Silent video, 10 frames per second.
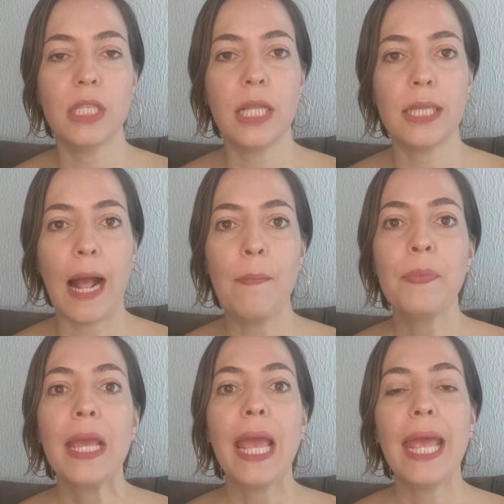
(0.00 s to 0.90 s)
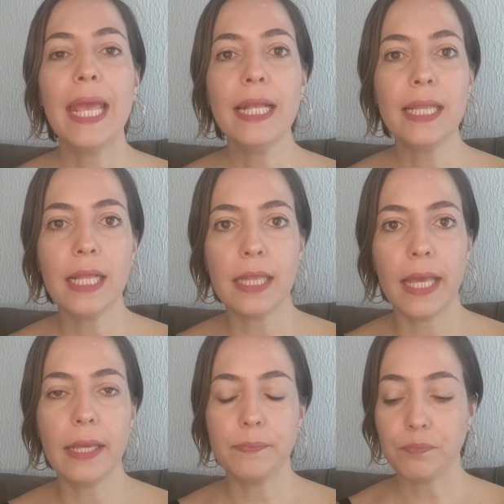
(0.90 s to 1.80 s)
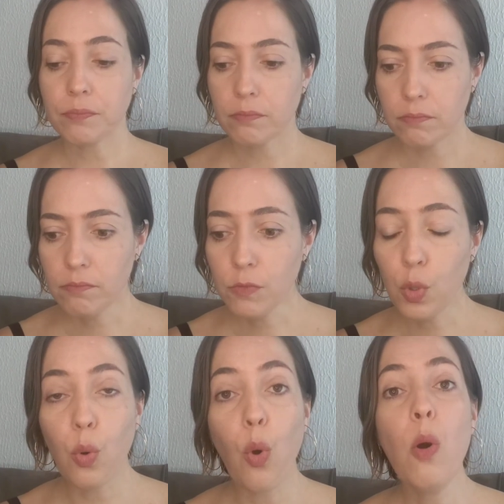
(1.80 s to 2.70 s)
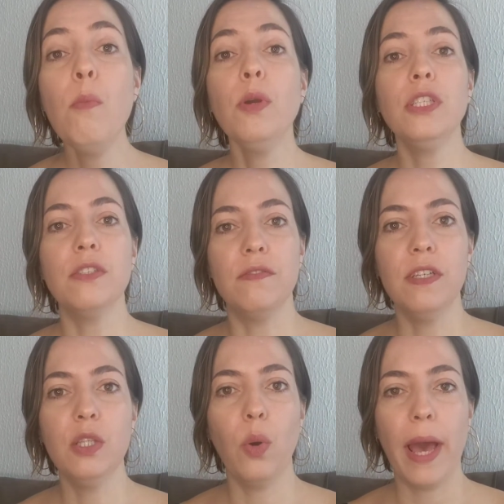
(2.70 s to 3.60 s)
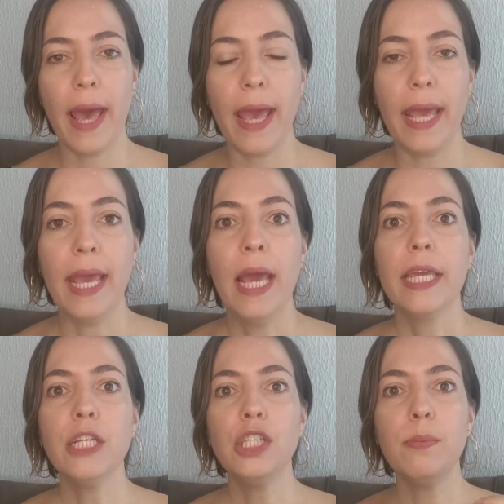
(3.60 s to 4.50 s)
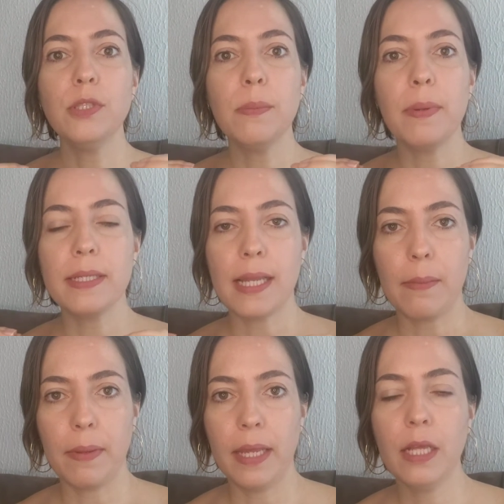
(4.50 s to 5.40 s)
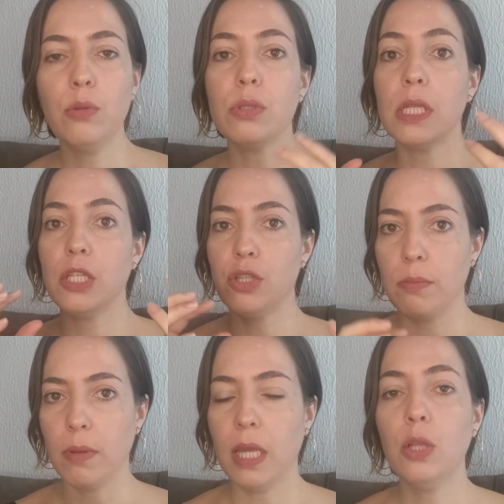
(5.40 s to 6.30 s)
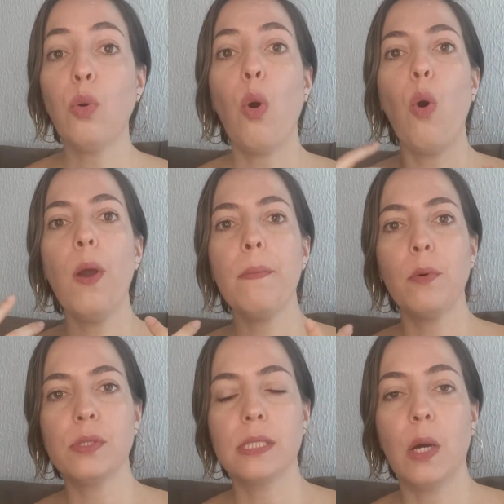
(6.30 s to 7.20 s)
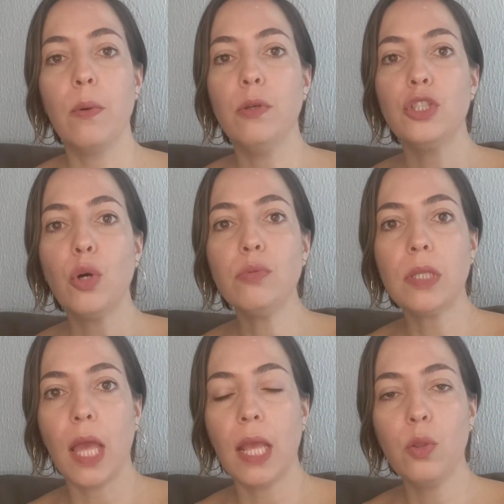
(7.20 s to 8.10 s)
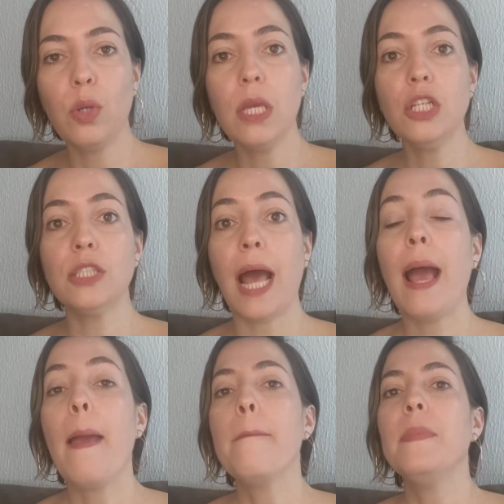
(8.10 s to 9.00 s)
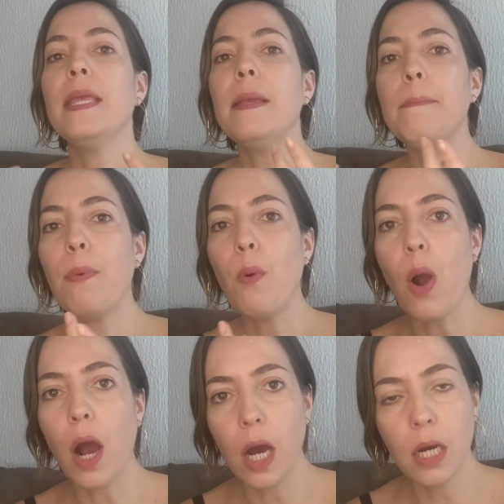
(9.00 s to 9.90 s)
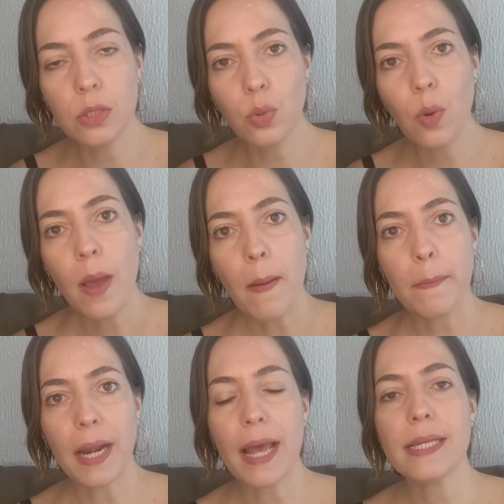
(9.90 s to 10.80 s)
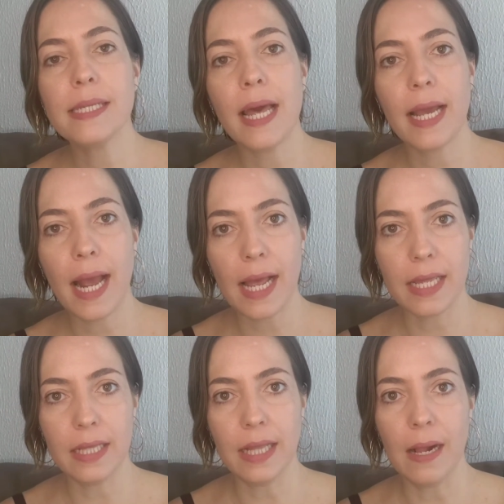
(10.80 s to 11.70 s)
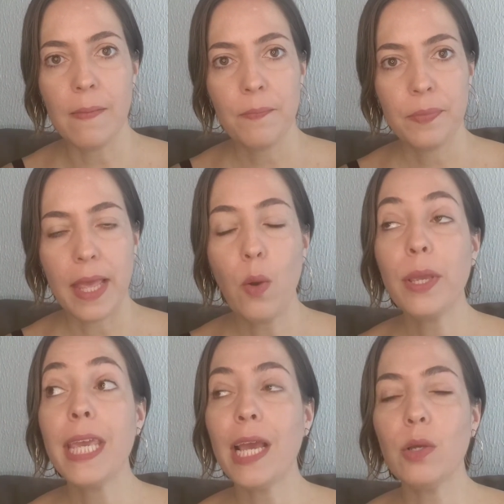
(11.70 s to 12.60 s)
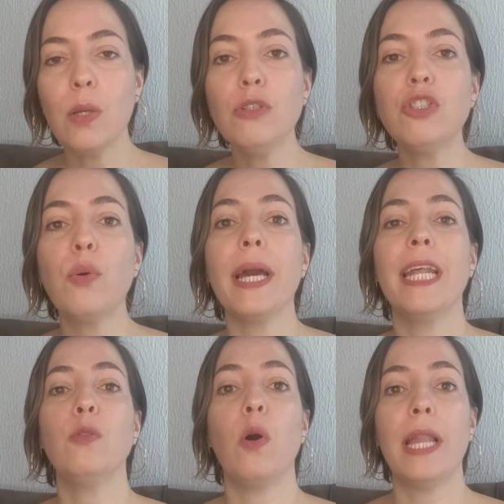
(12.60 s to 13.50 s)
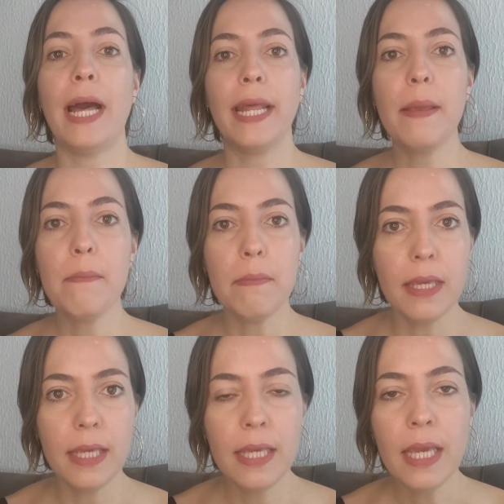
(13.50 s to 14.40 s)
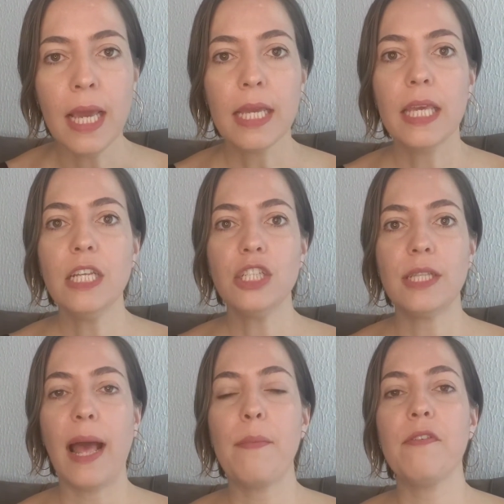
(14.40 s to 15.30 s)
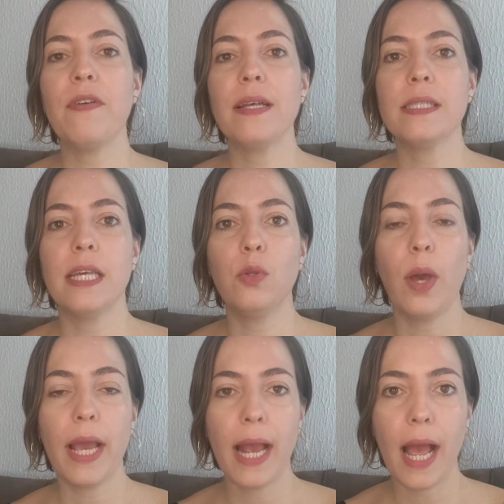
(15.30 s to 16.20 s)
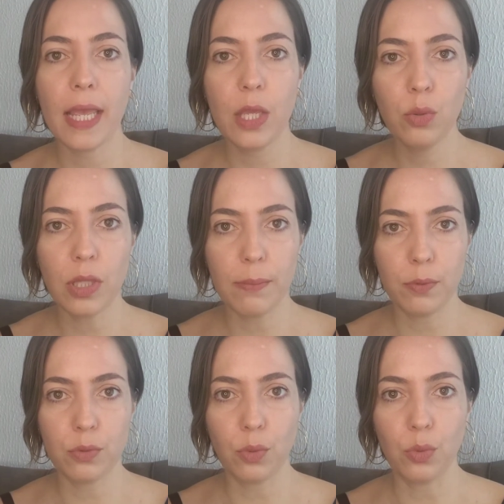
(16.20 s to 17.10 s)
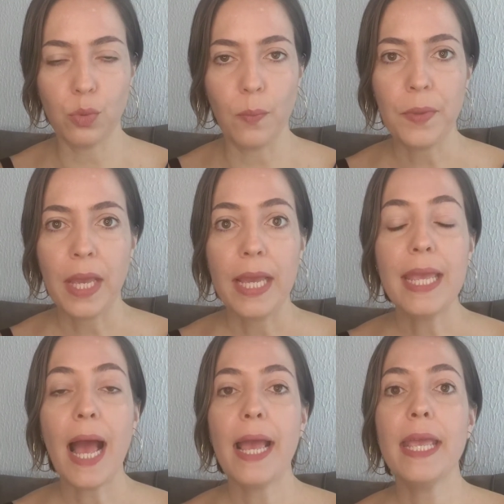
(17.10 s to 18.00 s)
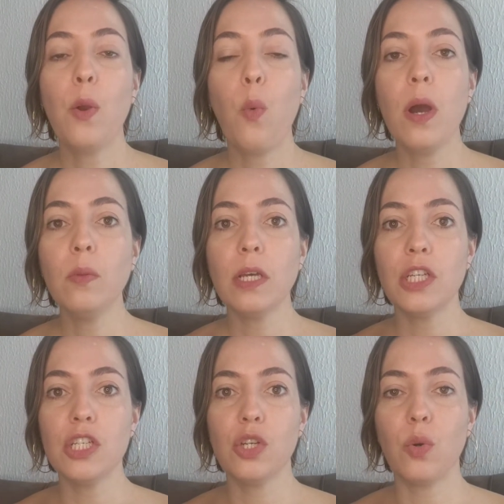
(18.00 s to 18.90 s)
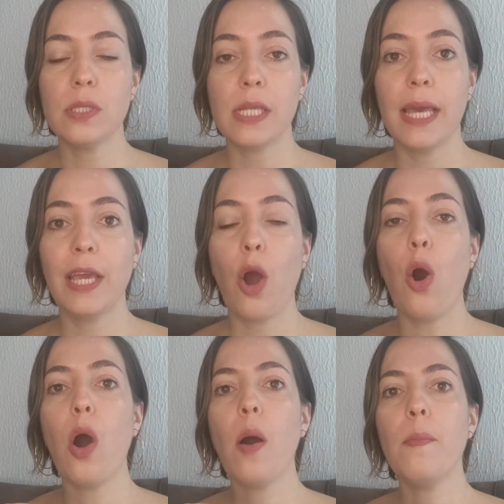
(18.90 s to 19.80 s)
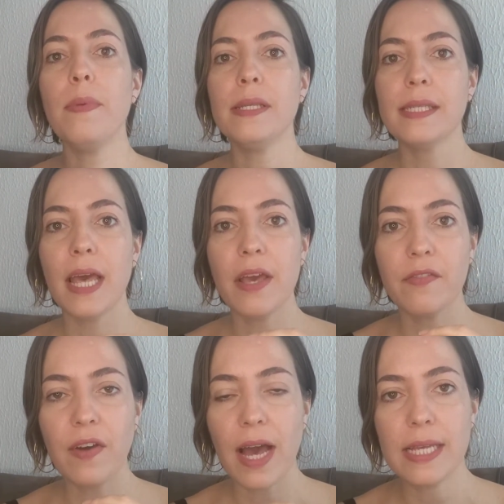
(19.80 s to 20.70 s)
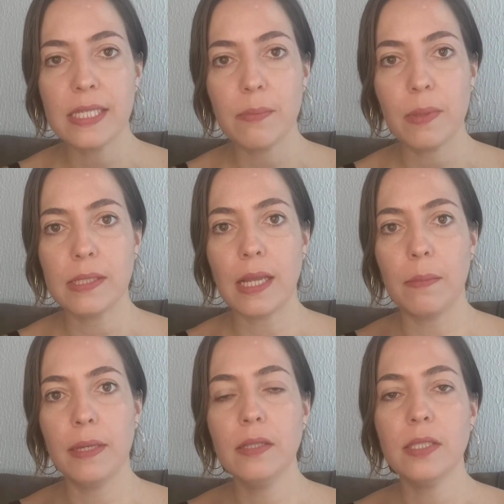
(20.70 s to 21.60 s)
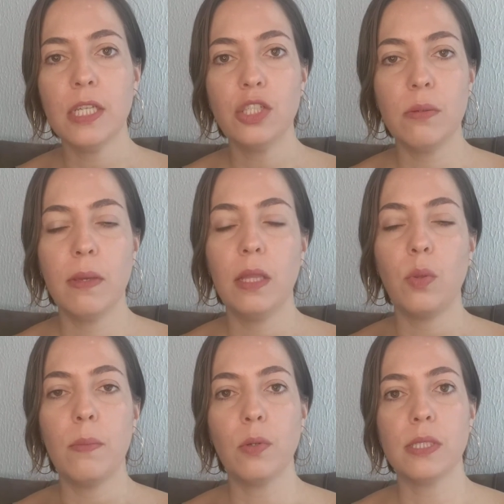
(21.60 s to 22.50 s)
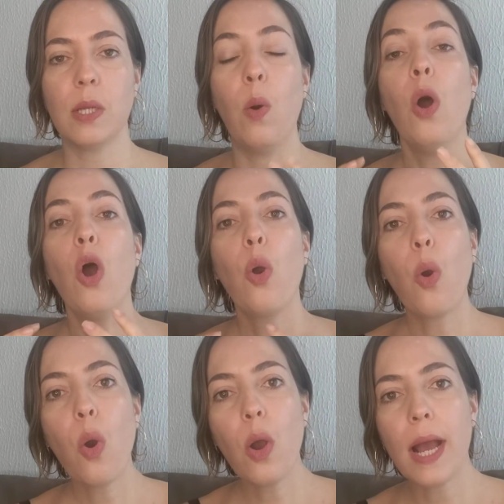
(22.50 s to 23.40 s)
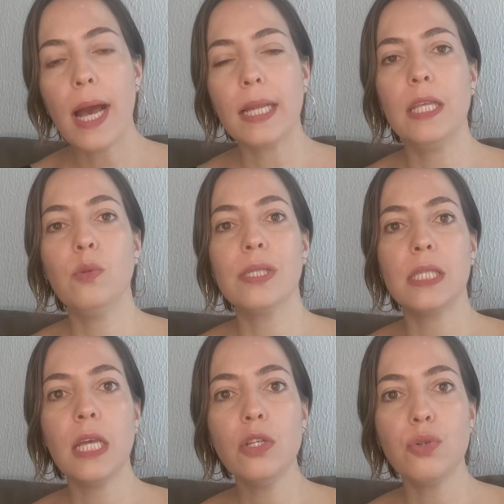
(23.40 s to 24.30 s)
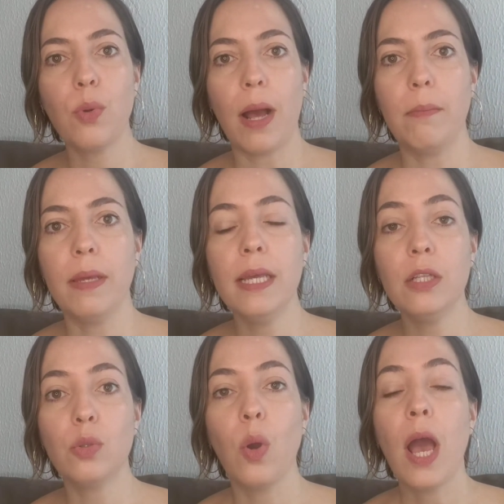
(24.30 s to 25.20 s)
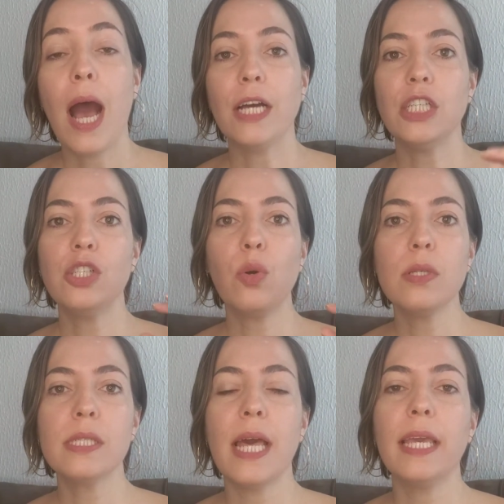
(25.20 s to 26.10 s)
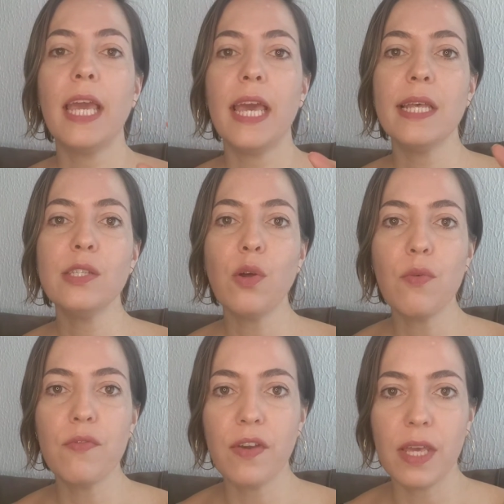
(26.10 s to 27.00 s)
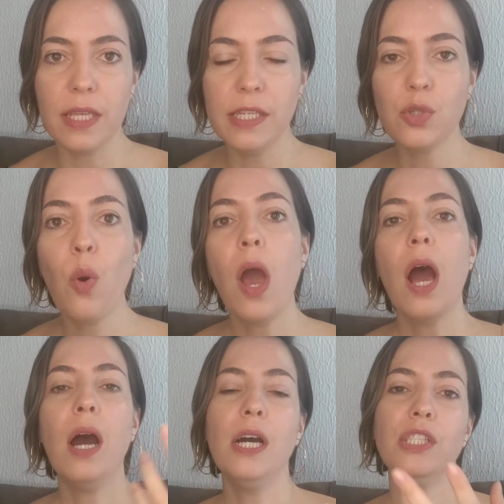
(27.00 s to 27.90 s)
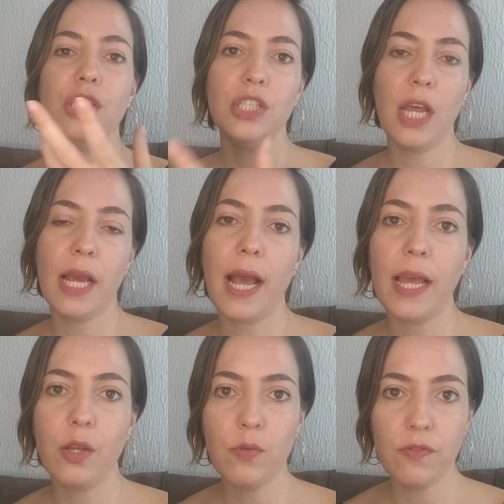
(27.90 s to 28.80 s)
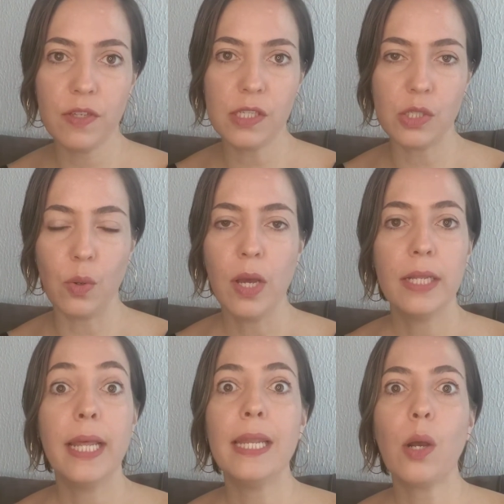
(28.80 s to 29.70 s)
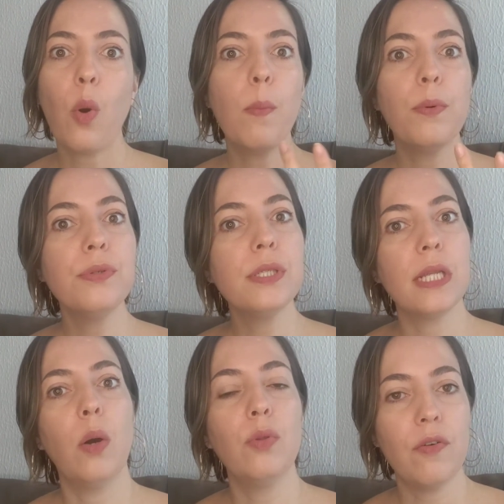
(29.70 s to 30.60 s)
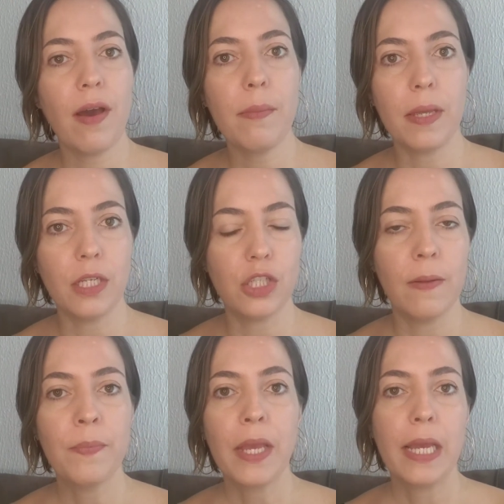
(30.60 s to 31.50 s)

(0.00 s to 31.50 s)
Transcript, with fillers: tentar entender como indivíduo é que tipo de pensamento, sentimento ou emoção eu estou tendo que está me empurrando para essa recaída. Né? O que é que eu não estou querendo olhar em mim que está me fazendo recair o tempo todo? E aí, quando a gente consegue observar esse pensamento, sentimento, emoção com carinho, sem julgamento, a gente consegue resolver isso antes de recair no vício, né, na compulsão novamente.